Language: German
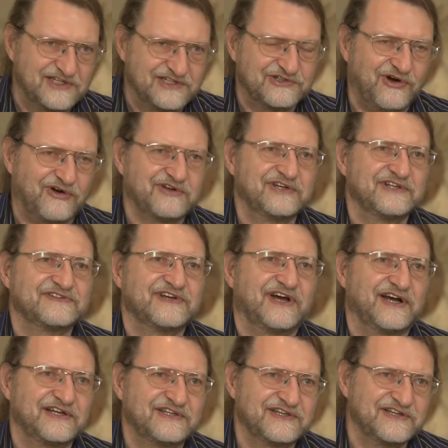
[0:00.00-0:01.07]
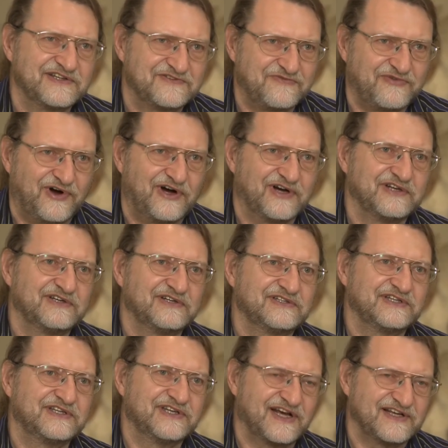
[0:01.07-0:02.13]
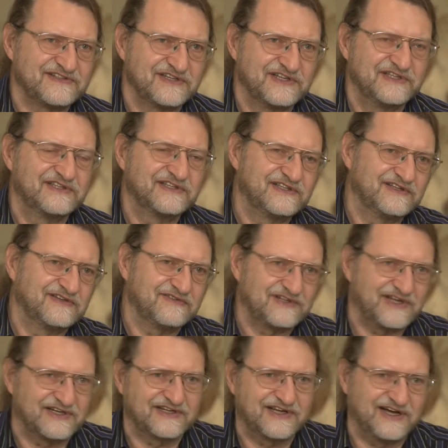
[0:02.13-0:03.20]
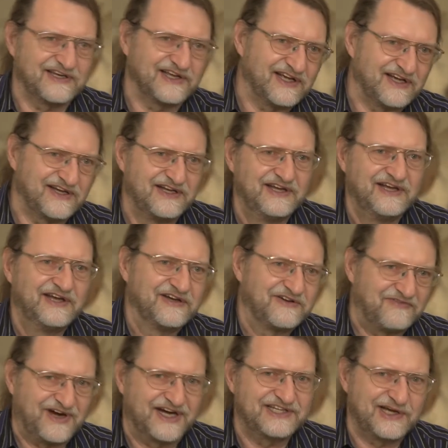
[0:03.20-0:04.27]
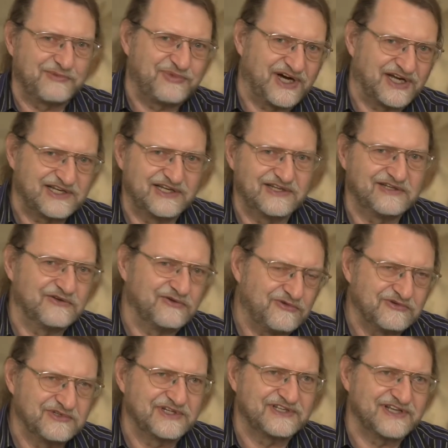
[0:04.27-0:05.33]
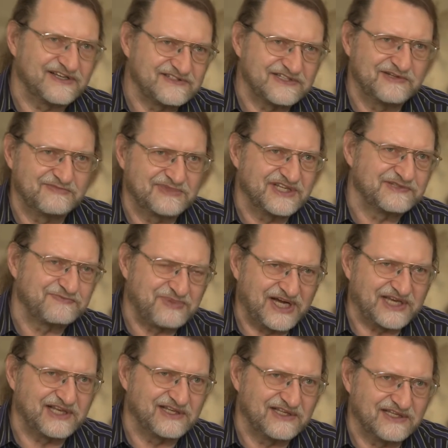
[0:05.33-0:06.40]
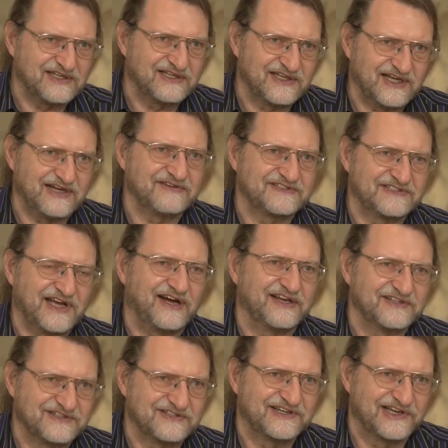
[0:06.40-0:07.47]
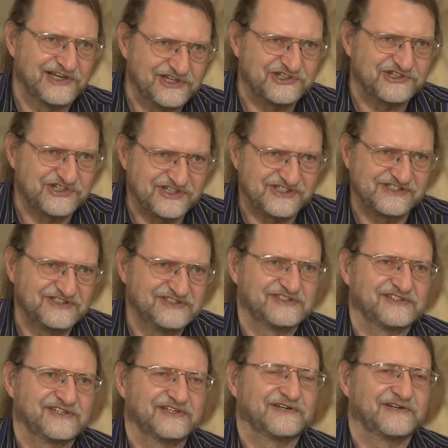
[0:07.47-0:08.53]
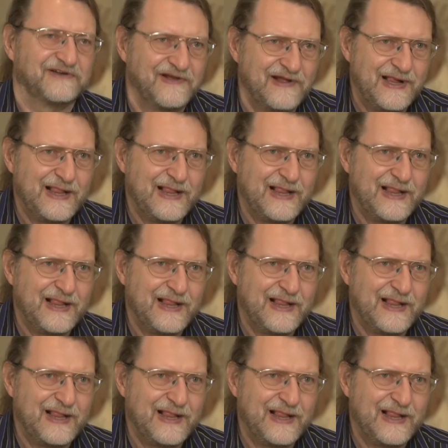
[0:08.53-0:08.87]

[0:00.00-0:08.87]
Die trockene Seite ist vorne, die nasse hinten und dann kann er weiter paddeln, ohne dass ihm das Paddel aus der Hand glitscht. Ja.